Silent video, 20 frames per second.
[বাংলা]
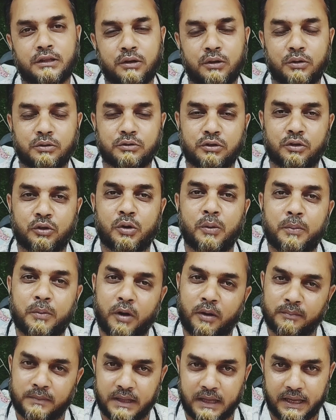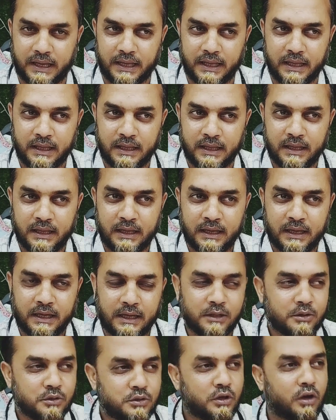কিন্তু লোকজন খুব কম দেখে
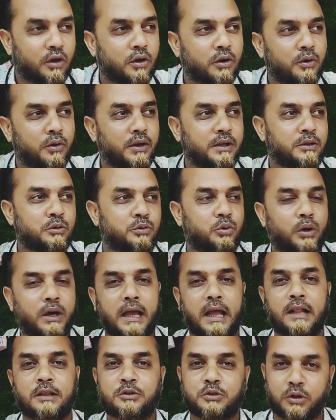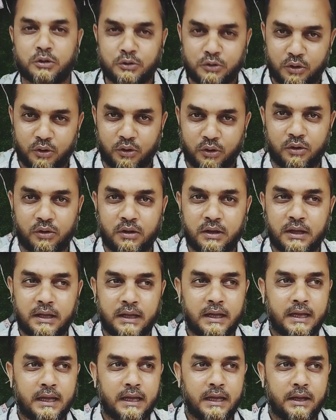কিন্তু যখন ওই দয়াল চন্দ্র
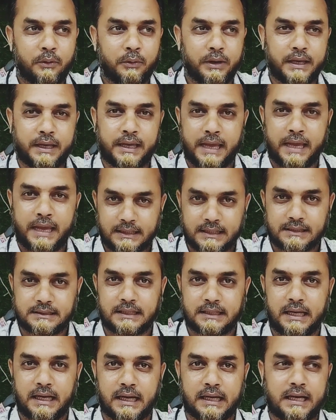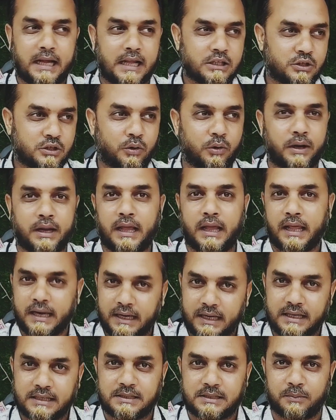ওই খেতে যায় কাজ করে আর
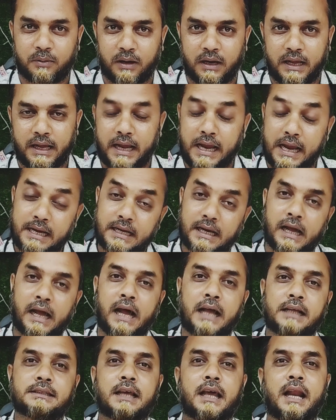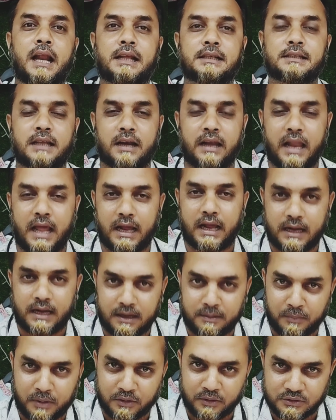ইংরেজি বলে এইটা হাজার হাজার লাখ
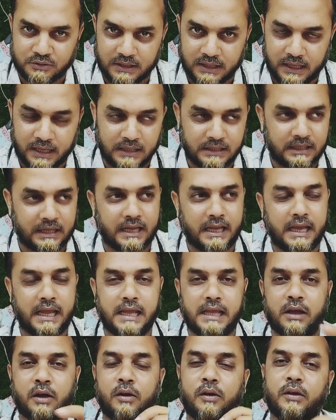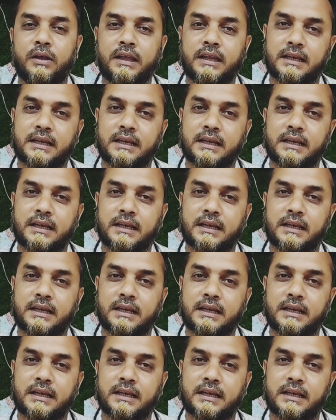লাখ মানুষ দেখে যে এই হলো